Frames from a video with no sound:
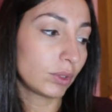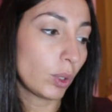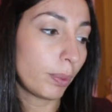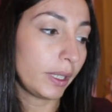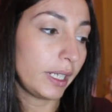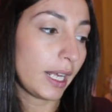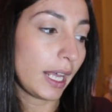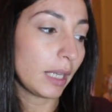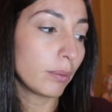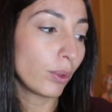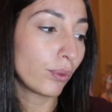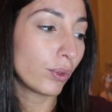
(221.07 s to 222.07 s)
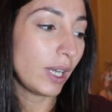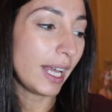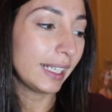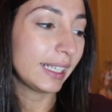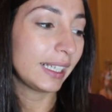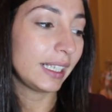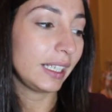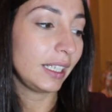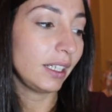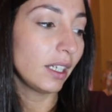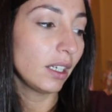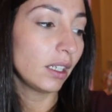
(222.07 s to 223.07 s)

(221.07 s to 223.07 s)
coprire i brufoletti